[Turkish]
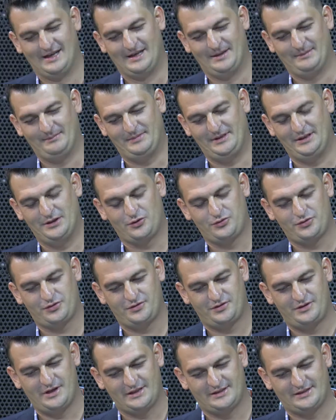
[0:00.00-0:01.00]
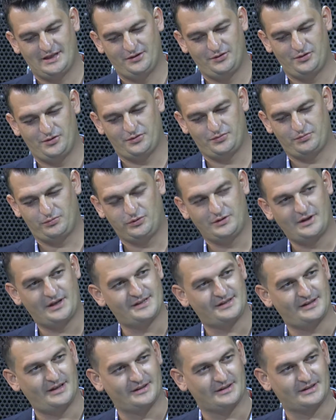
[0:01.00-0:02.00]
1984
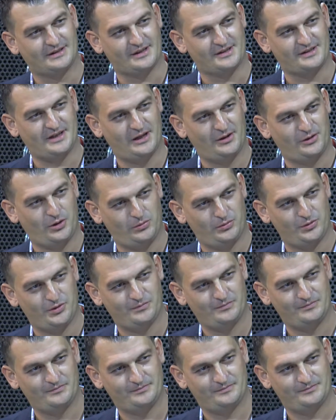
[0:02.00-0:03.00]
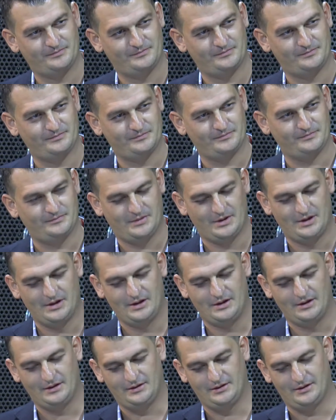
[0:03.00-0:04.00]
Bulgaristan Kırcaal doğumluyum.
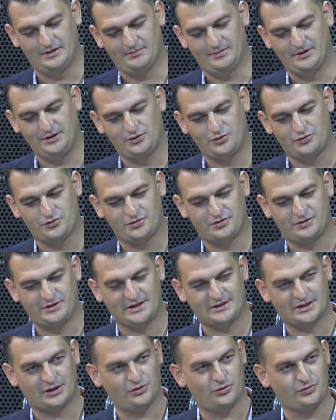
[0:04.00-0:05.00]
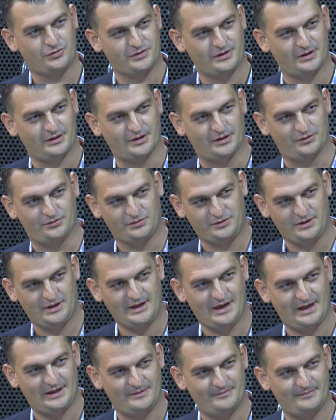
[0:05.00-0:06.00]
1989 ee, yılında Türkiye'ye
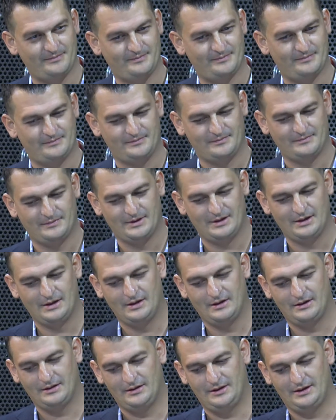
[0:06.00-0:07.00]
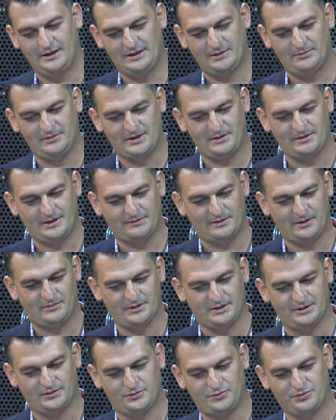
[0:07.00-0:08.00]
geldim. Eğitimlerin
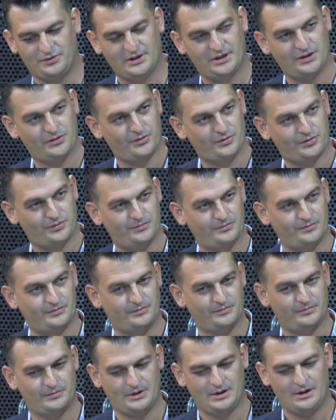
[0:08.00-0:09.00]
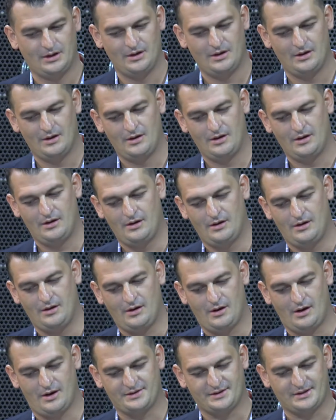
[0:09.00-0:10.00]
tamamını Türkiye'de gördüm
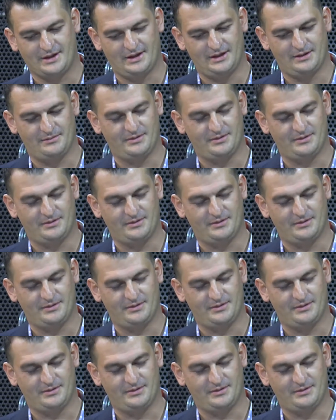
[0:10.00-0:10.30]
askerliğimi